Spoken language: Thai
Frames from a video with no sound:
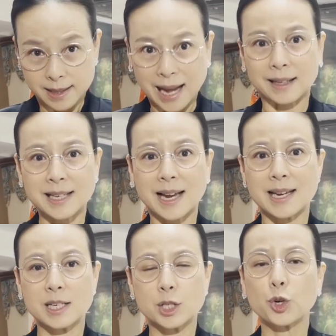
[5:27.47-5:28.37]
หนักใจ
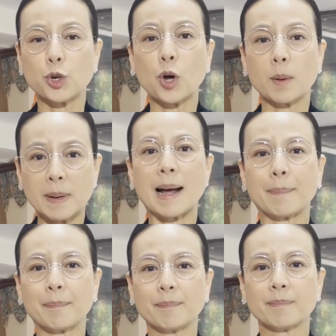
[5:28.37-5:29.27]
จนนอนไม่หลั
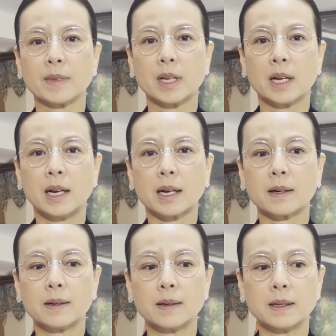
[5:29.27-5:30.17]
บ แล้ว
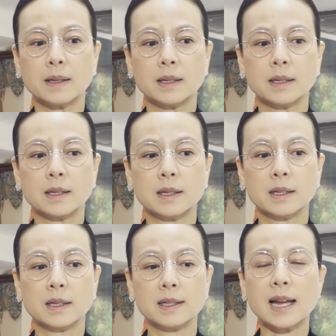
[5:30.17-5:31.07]
ก็
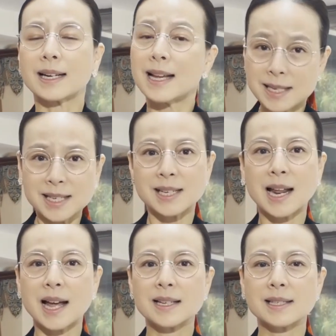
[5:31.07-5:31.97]
อยากได้ชัยช
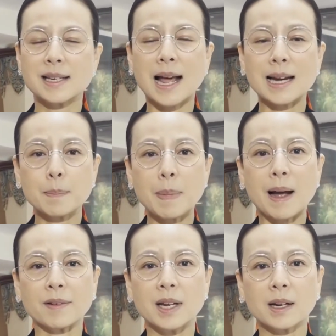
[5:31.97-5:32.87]
นะ ชนะหรือเป
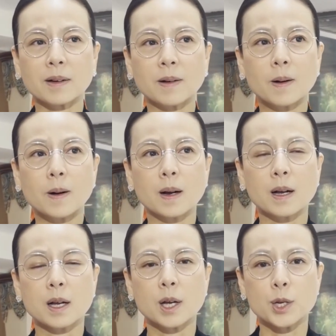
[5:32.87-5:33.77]
ล่าเนี่ย ก็
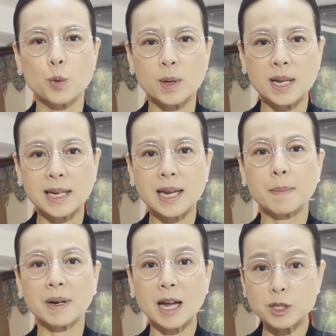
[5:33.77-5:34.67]
อยู่ในเก
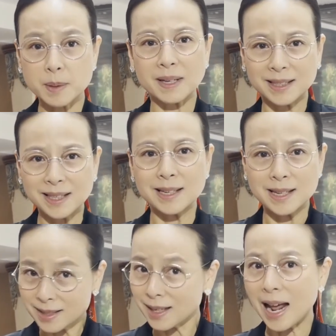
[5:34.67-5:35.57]
ม 90 นาทีใน
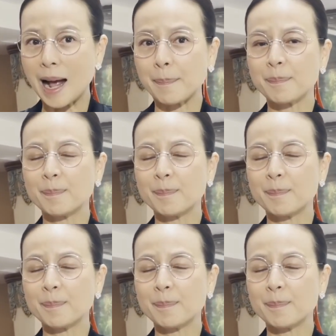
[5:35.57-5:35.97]
สนาม